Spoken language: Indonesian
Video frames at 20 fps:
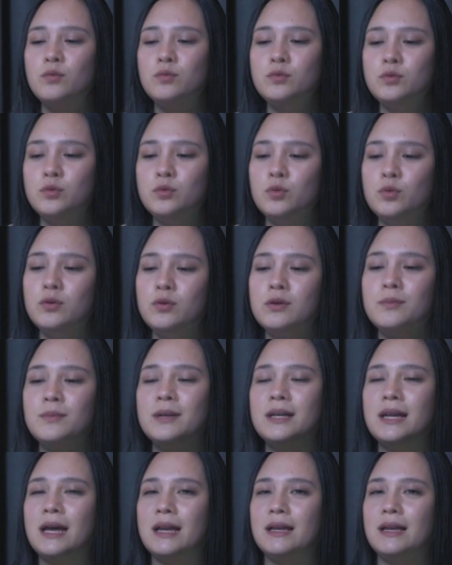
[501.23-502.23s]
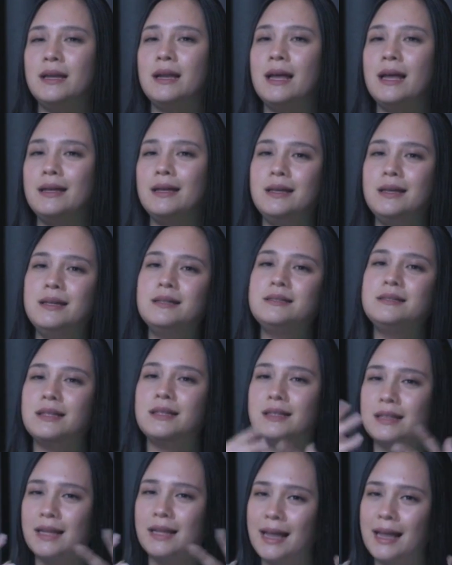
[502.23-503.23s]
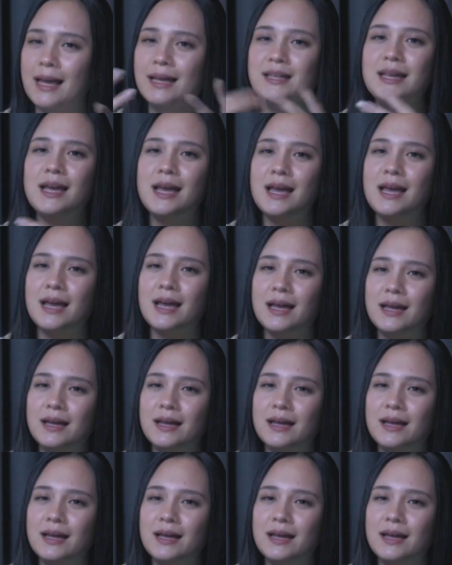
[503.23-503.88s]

untuk menari lagi setelahnya.